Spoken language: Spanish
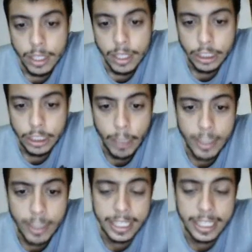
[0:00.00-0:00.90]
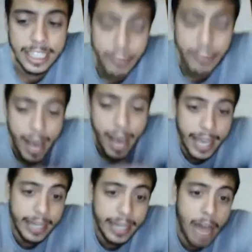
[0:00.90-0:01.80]
Si tú le pones inglés, se va a
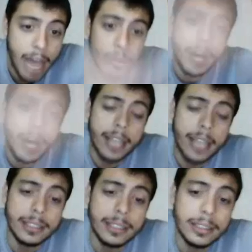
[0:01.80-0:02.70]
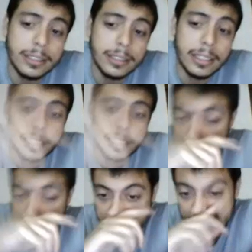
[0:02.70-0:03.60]
ir a los lugares
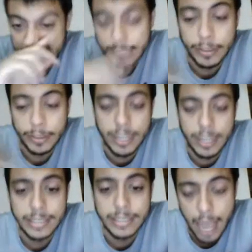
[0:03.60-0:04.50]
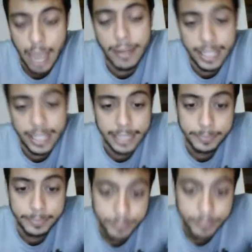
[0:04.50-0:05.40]
que las personas hablan inglés.
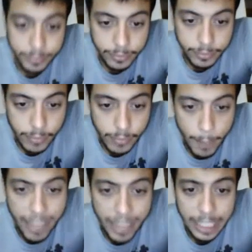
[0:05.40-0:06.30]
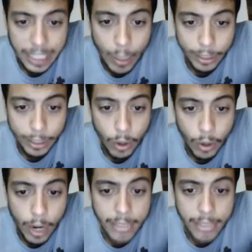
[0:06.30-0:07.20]
24
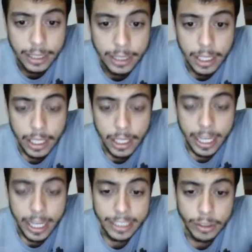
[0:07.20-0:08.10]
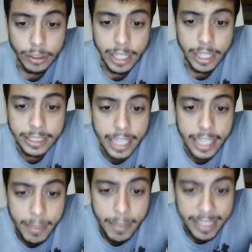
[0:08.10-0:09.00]
horas. Estos son
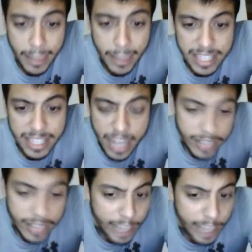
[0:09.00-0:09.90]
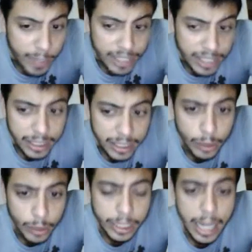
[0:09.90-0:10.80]
este más avanzados. Ya después, si
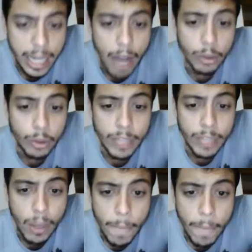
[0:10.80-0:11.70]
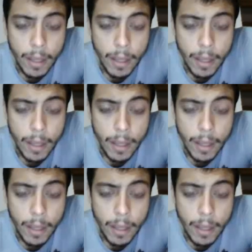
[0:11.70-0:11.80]
gustan, hago otro video.